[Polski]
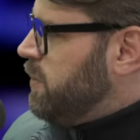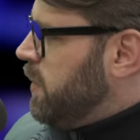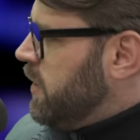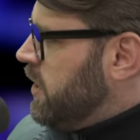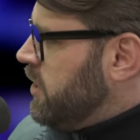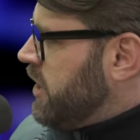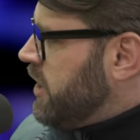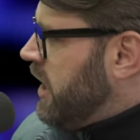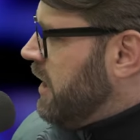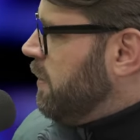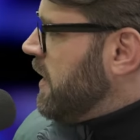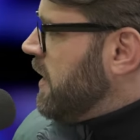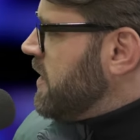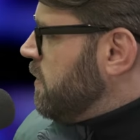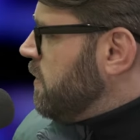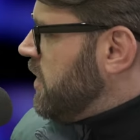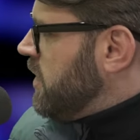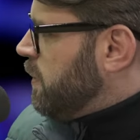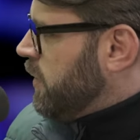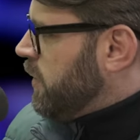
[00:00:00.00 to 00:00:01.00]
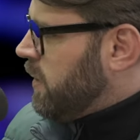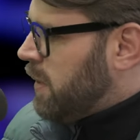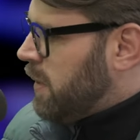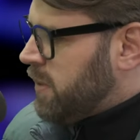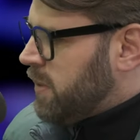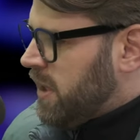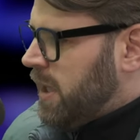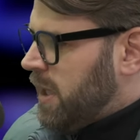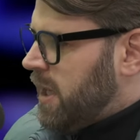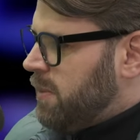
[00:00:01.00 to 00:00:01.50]
bliżej, bardzo mi się podobał
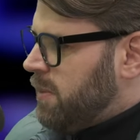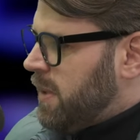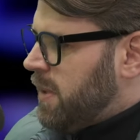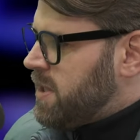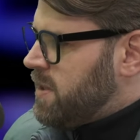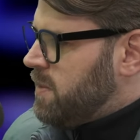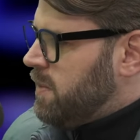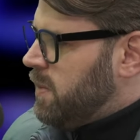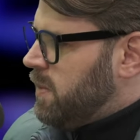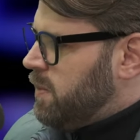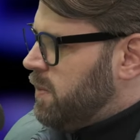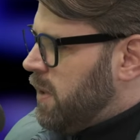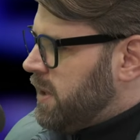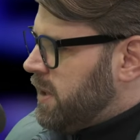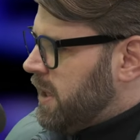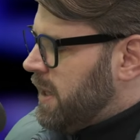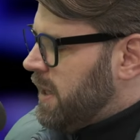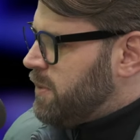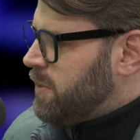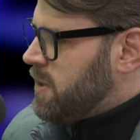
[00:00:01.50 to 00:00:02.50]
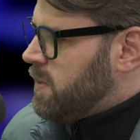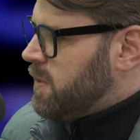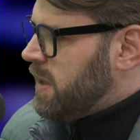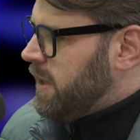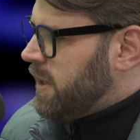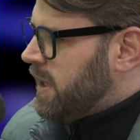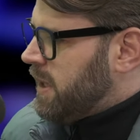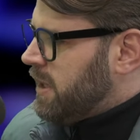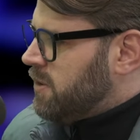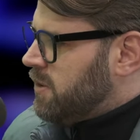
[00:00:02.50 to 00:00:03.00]
taka, bardzo mi była taka przez
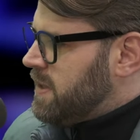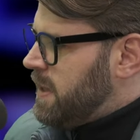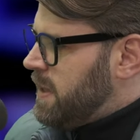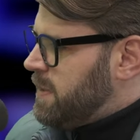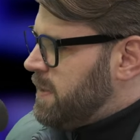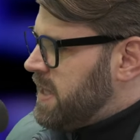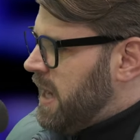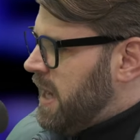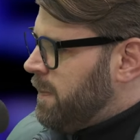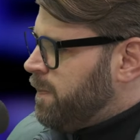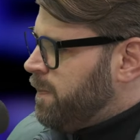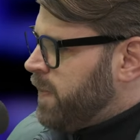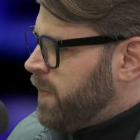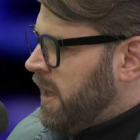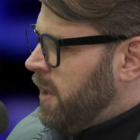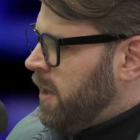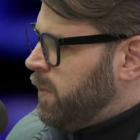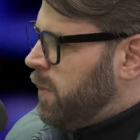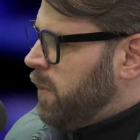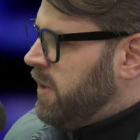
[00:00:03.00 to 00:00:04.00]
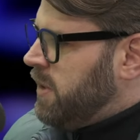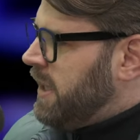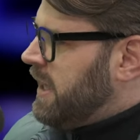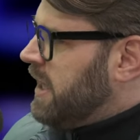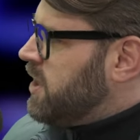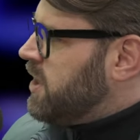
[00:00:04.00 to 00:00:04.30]
moment taka koncepcja pomnika